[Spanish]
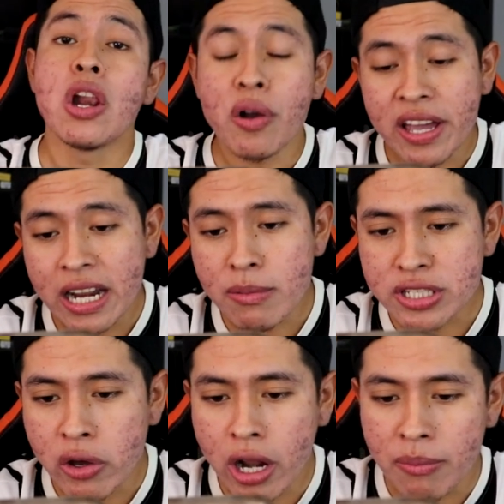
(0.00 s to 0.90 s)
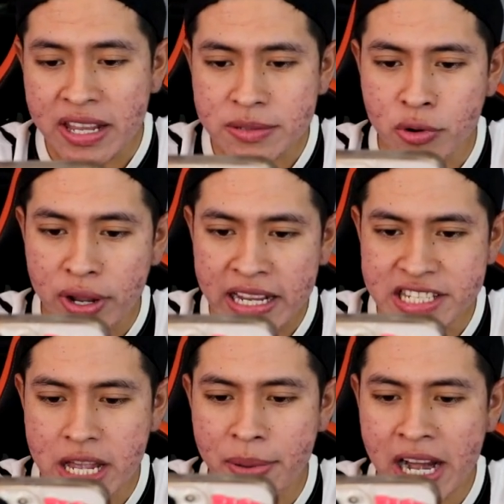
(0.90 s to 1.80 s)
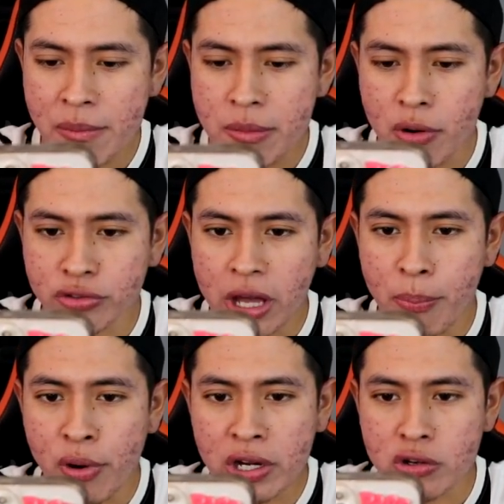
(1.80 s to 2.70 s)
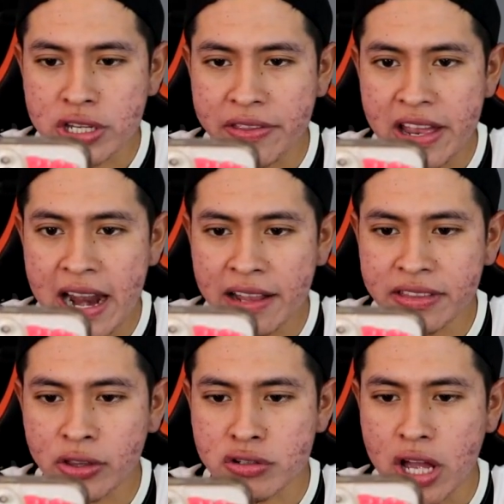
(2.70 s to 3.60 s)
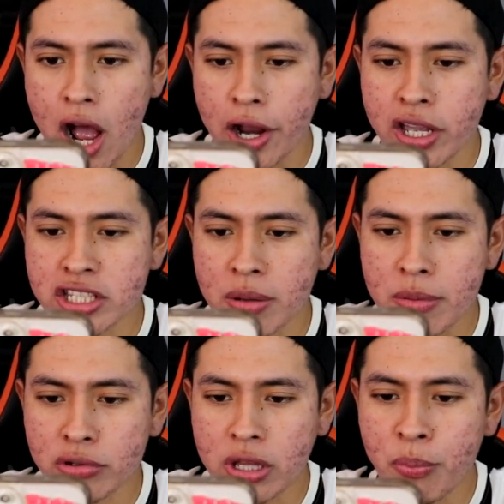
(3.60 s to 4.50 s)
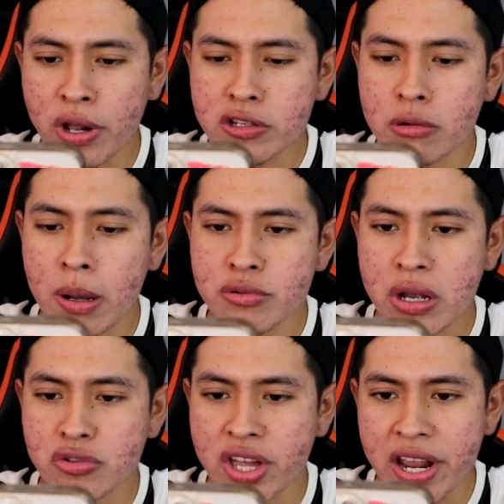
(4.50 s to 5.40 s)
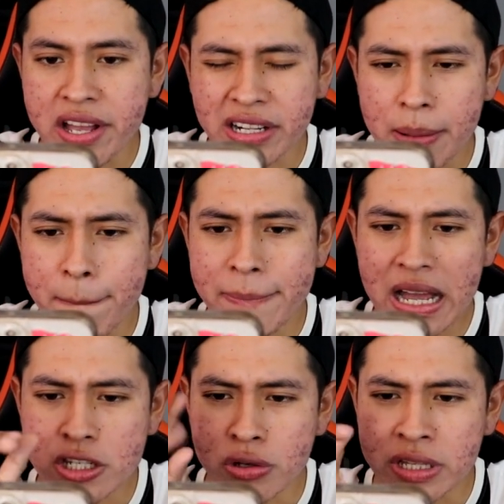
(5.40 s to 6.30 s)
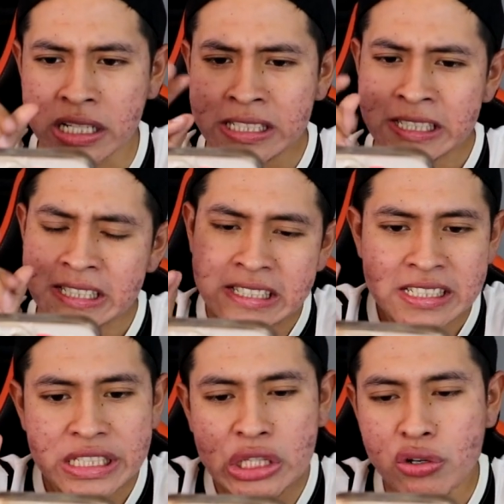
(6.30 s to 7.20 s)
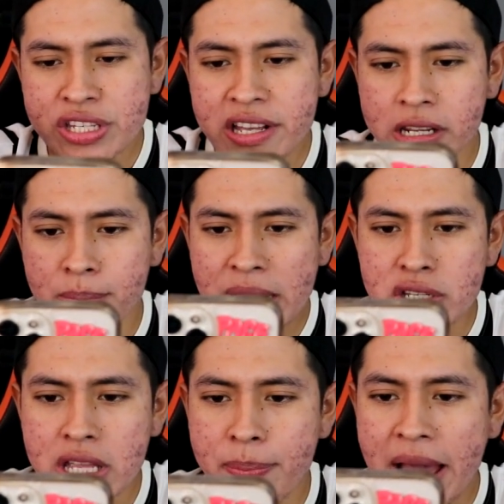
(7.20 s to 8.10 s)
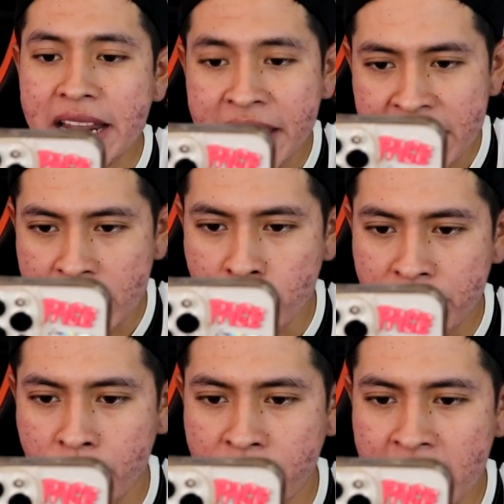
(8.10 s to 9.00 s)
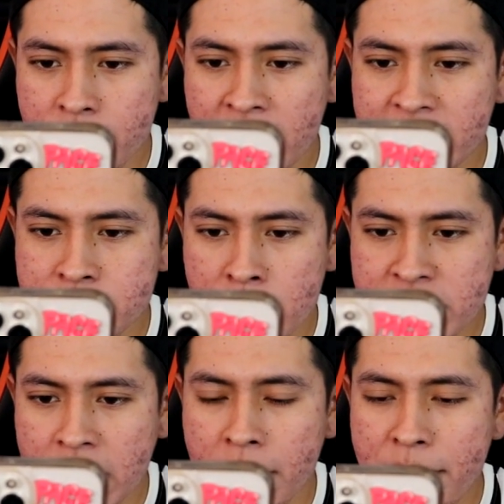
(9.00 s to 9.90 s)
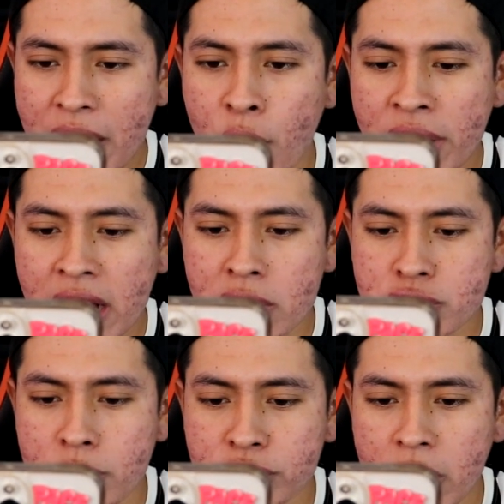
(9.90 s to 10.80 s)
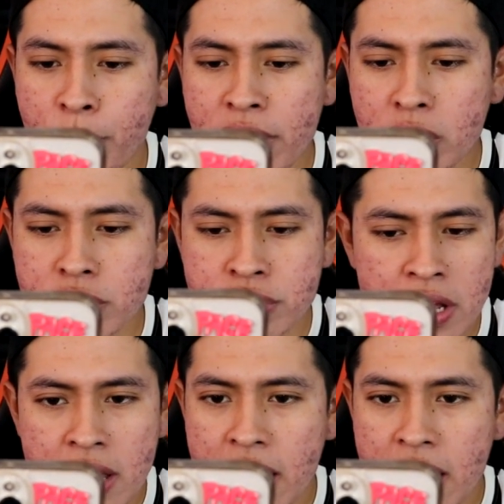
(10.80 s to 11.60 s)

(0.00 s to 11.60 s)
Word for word: lo que haremos ahora mismo es llevar a mi montapuercos adelante. Entonces, aquí está mi montapuercos. Lo vamos a usar en reemplazo de... No sé, en reemplazo de Valkyria, yo creo, ¿ok? Y mientras vamos a también mejorar a nuestro montapuercos